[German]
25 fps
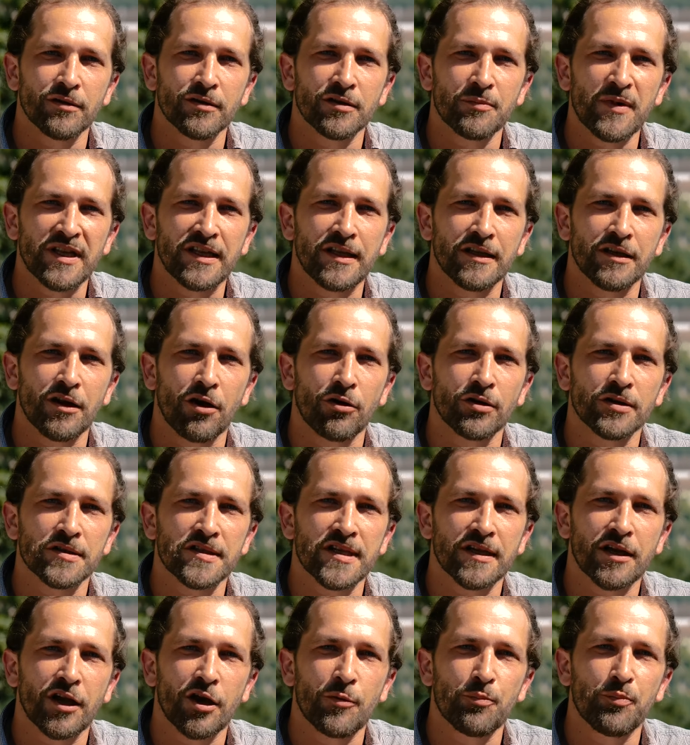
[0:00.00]
und miteinander
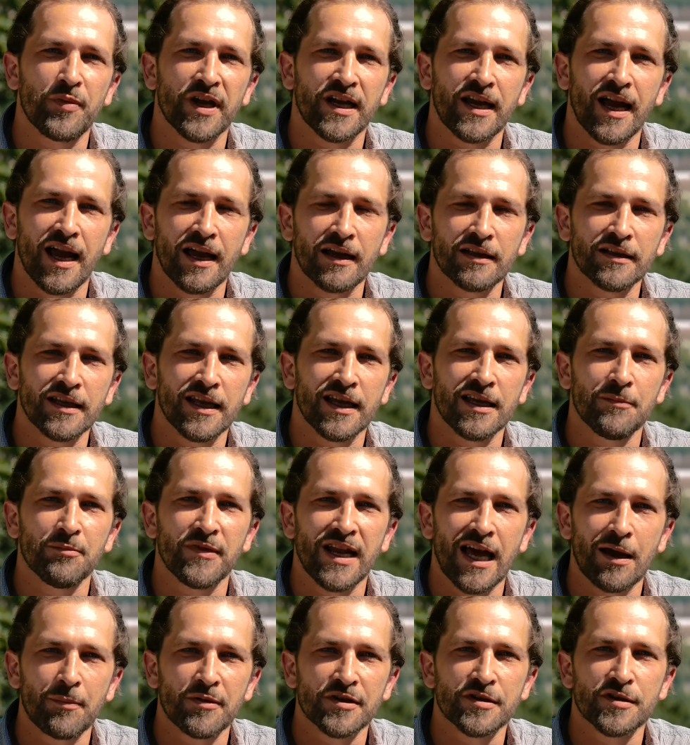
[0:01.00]
sich können begegnen im
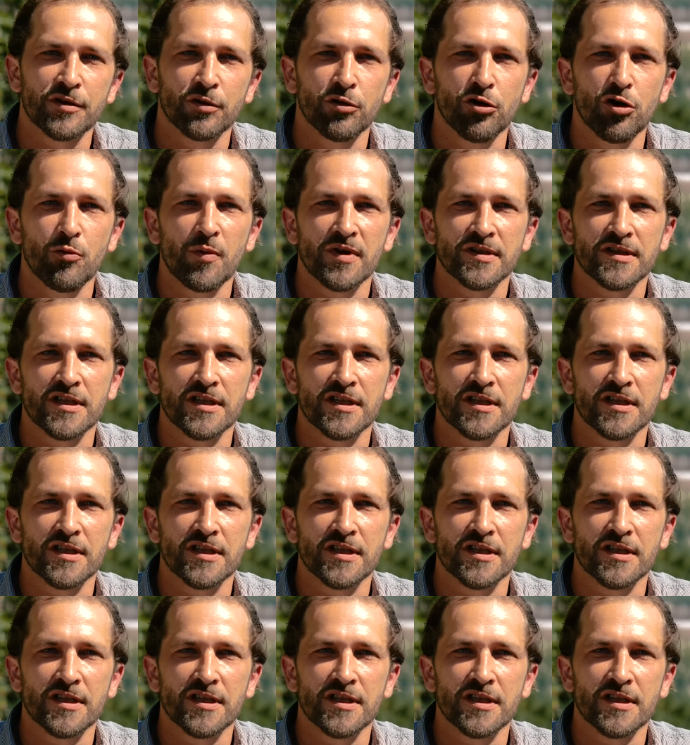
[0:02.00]
Lebensraum.